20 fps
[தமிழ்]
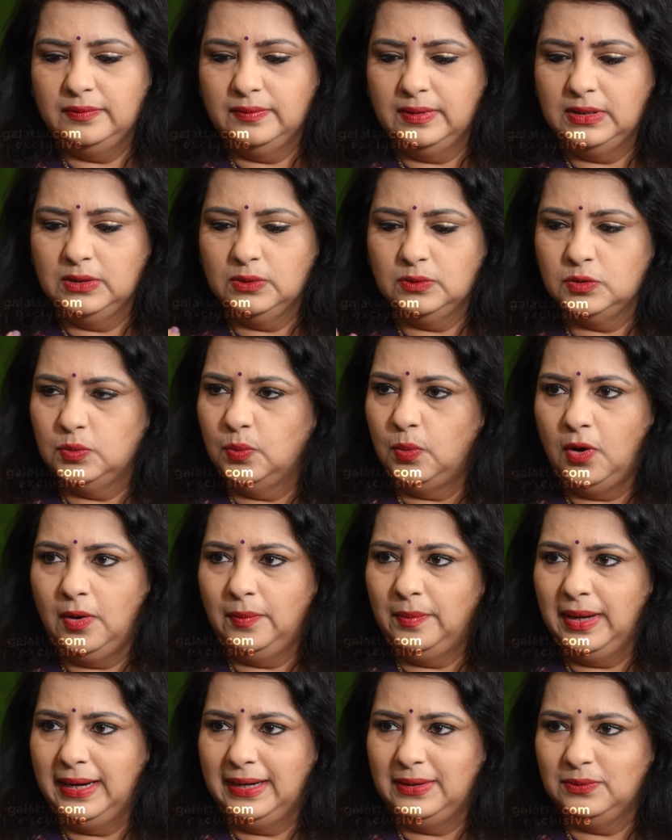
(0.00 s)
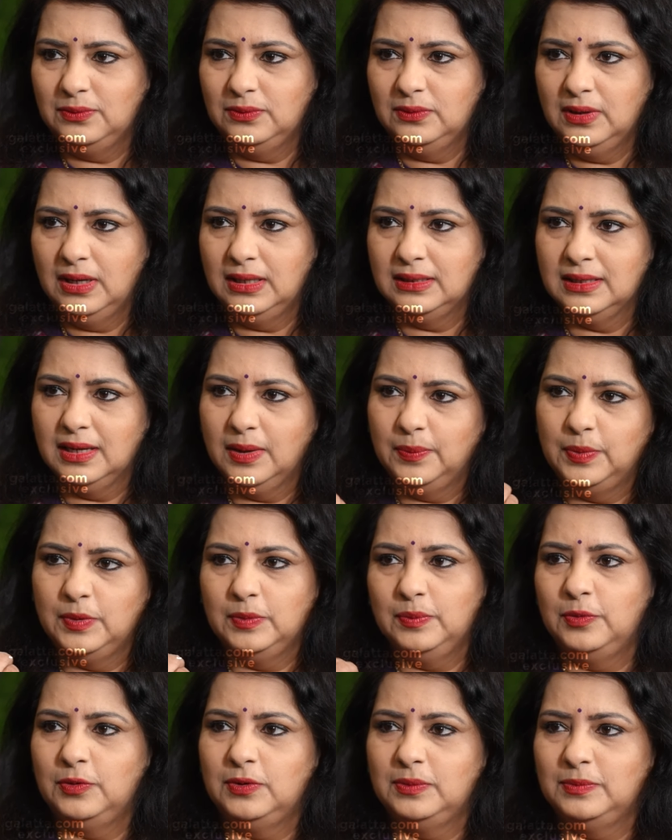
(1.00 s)
அது வந்து கொஞ்சம் வார்ம் ஆகிடும்
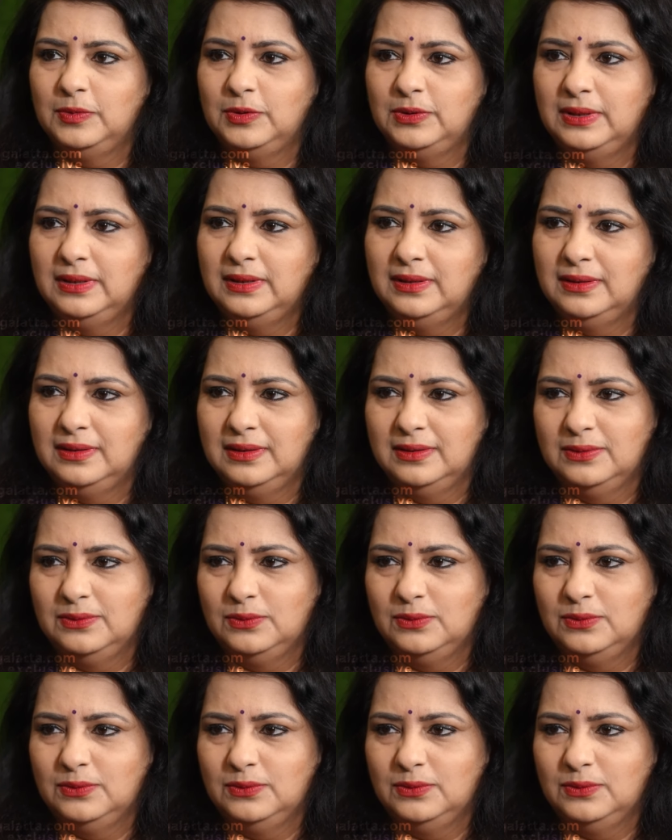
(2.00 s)
அதுக்கப்புறம் போடும்பொழுது இந்த